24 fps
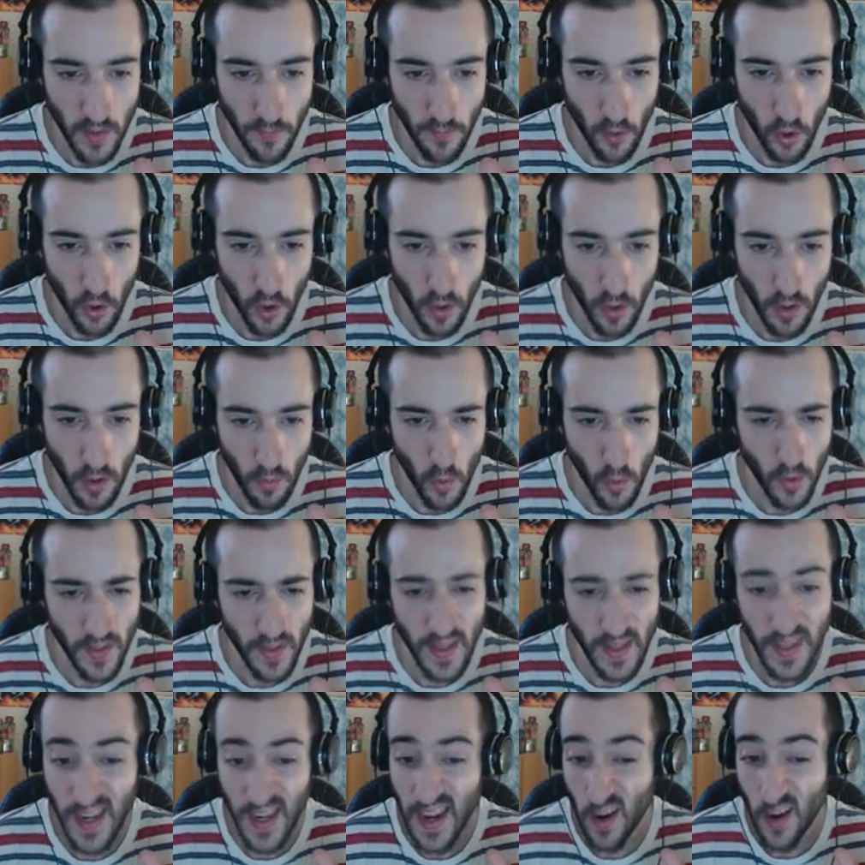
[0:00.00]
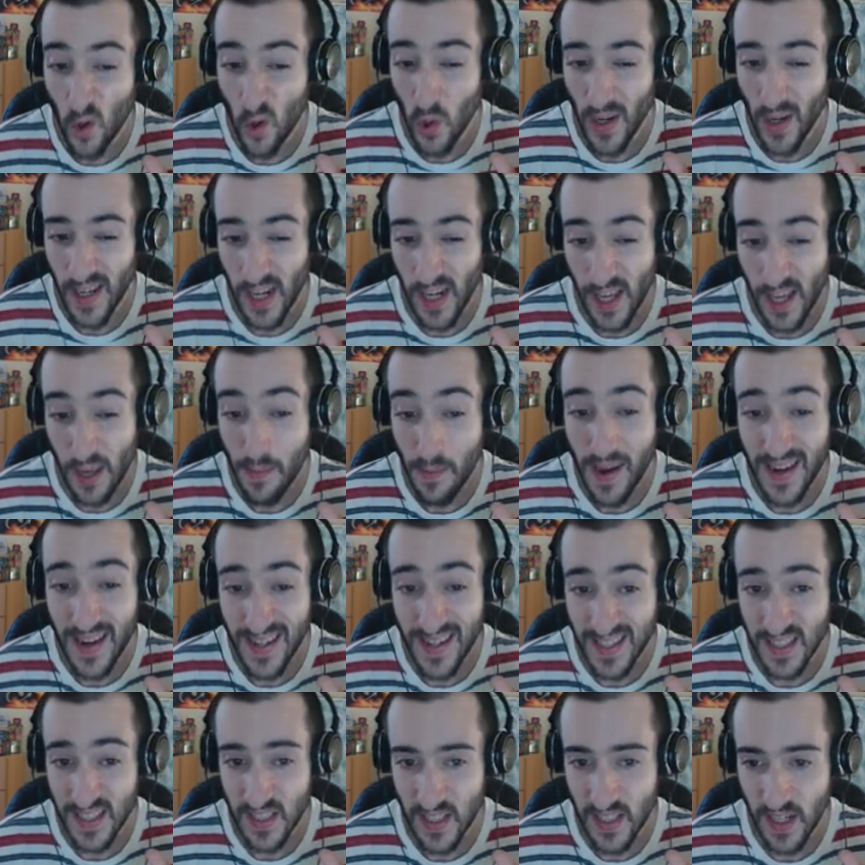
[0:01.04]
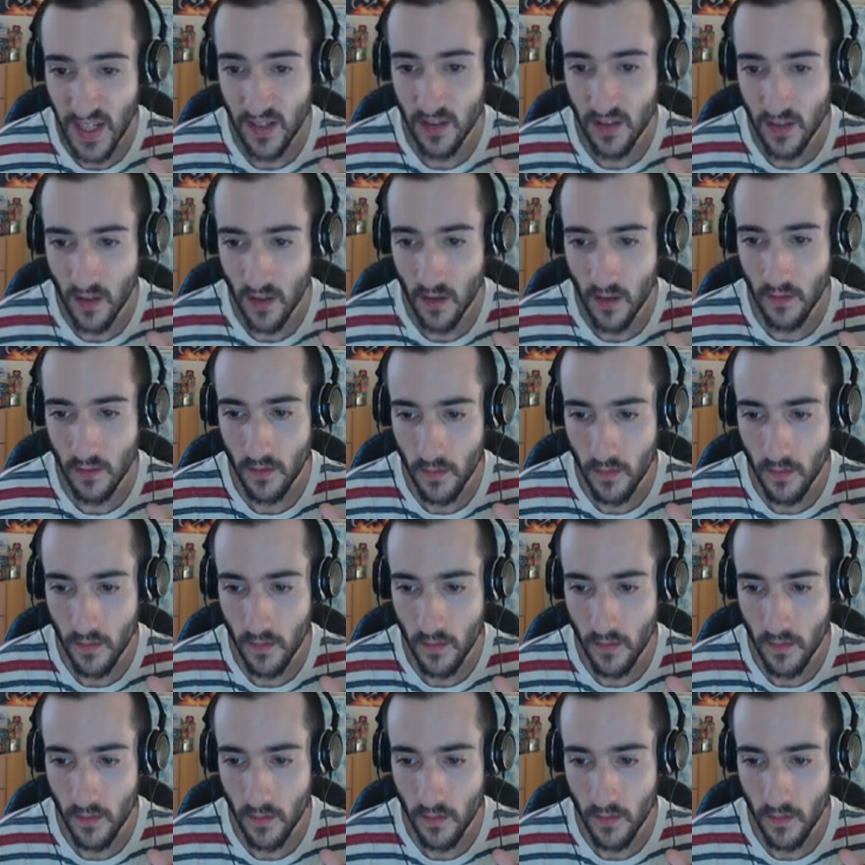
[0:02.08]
por lo que veo, bueno, está la cola que la lleva arrastrando.